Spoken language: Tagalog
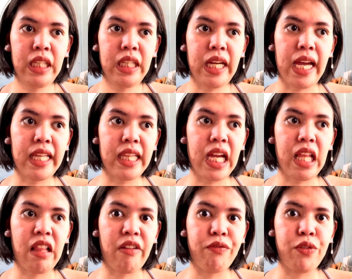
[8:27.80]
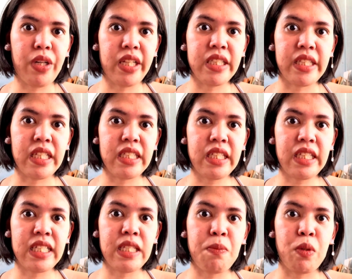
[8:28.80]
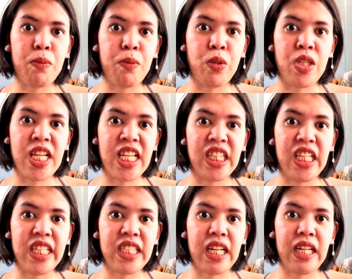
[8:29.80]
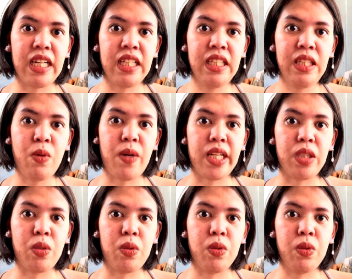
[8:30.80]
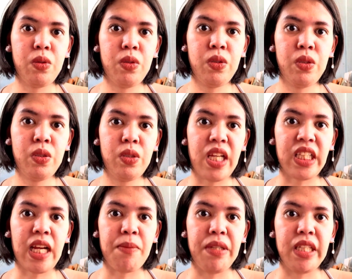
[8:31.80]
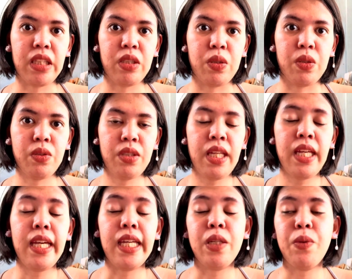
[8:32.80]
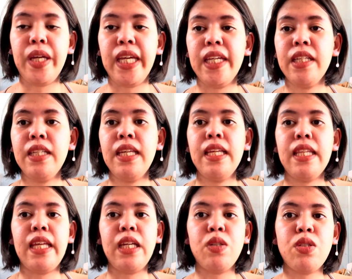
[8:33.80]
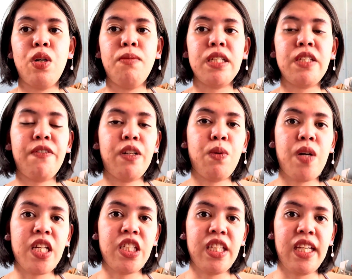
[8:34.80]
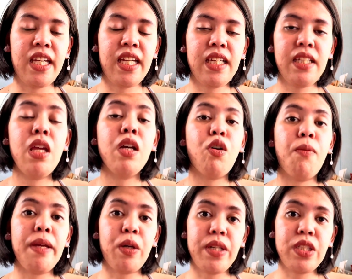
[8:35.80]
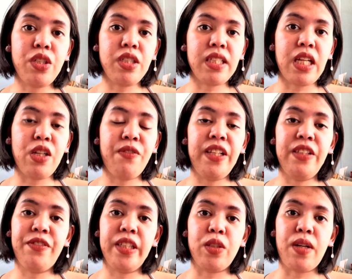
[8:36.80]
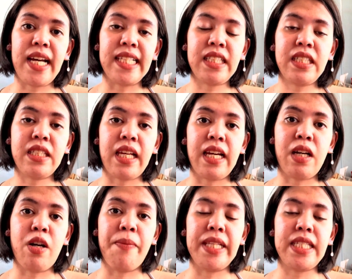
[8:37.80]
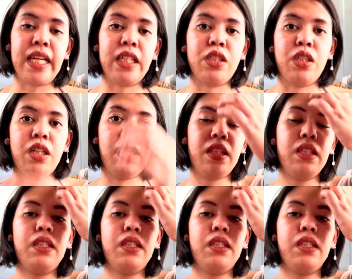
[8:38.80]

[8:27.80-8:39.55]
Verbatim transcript: kahit I love dresses. Kasi punong-puno na ng dress ang kwarto ko at cabinet ko. Anyway, thank you so much for watching. Kung may questions kayo, feel free to ask sa comment section